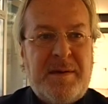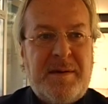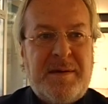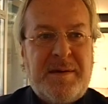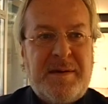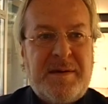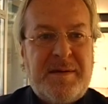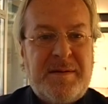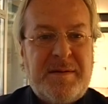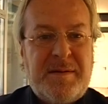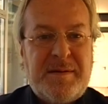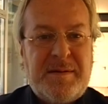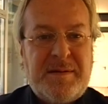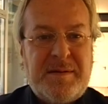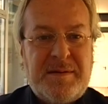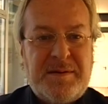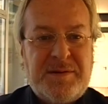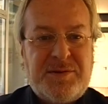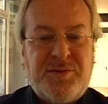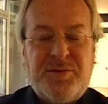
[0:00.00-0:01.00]

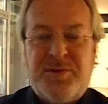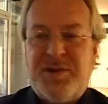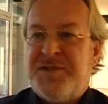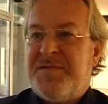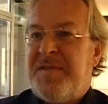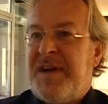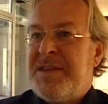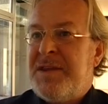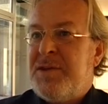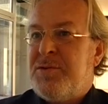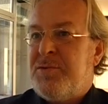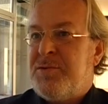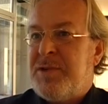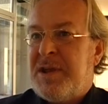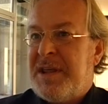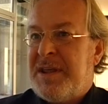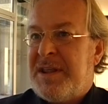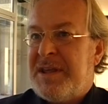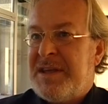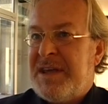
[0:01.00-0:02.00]
eh, soddisfatte
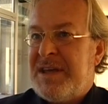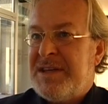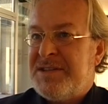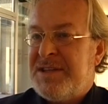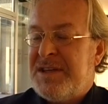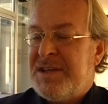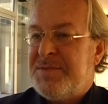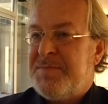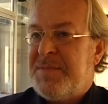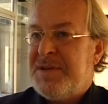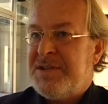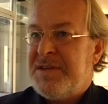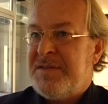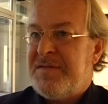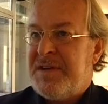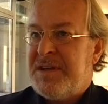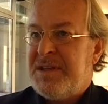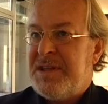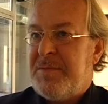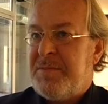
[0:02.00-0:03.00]
tutte le richieste
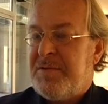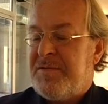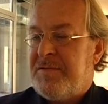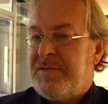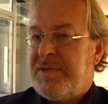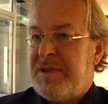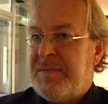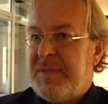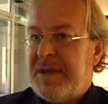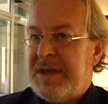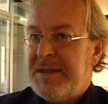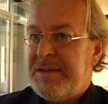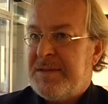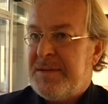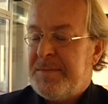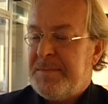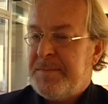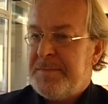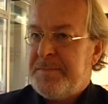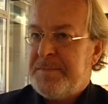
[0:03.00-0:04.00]
specifiche di
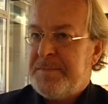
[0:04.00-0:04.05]
approfondimento.